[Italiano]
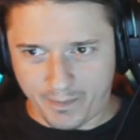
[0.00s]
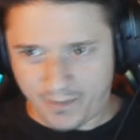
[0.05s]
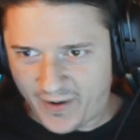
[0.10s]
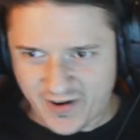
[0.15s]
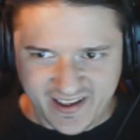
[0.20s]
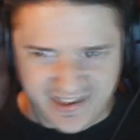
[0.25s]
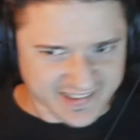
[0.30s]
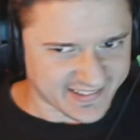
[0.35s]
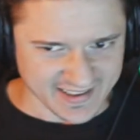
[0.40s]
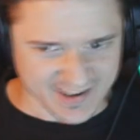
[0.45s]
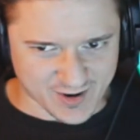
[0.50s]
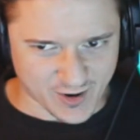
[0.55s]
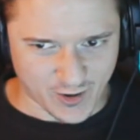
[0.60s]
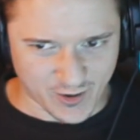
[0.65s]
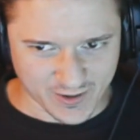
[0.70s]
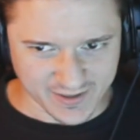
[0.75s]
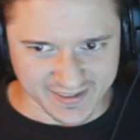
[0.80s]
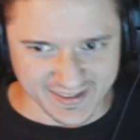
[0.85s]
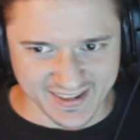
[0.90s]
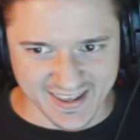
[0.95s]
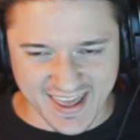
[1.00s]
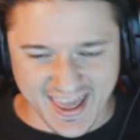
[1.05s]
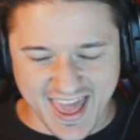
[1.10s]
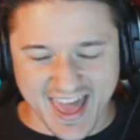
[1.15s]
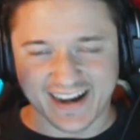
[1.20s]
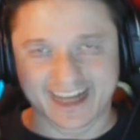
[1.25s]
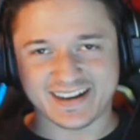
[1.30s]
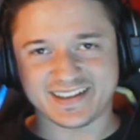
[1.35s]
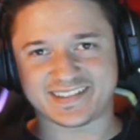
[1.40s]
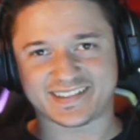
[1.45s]
Pochi secondi
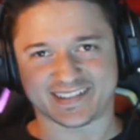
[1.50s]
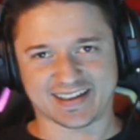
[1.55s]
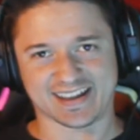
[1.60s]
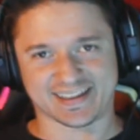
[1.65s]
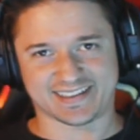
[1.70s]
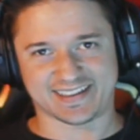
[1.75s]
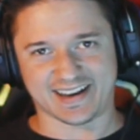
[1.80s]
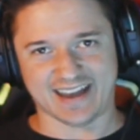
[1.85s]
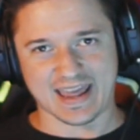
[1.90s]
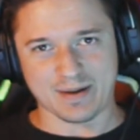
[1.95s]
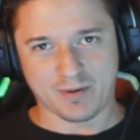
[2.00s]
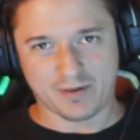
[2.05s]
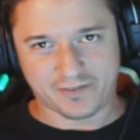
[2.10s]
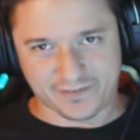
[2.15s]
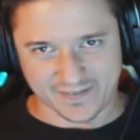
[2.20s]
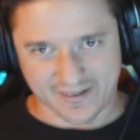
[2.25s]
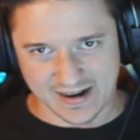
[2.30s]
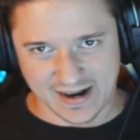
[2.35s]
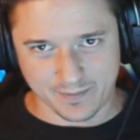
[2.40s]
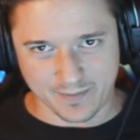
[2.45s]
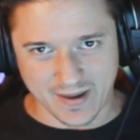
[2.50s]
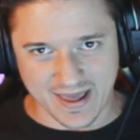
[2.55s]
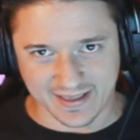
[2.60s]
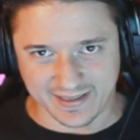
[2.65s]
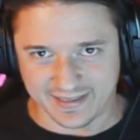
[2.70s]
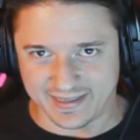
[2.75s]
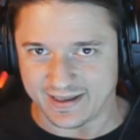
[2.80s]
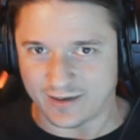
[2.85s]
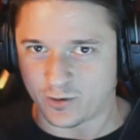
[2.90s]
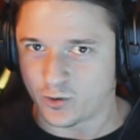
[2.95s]
e riscatteremo
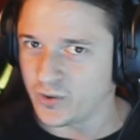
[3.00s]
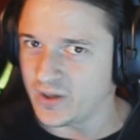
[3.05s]
finalmente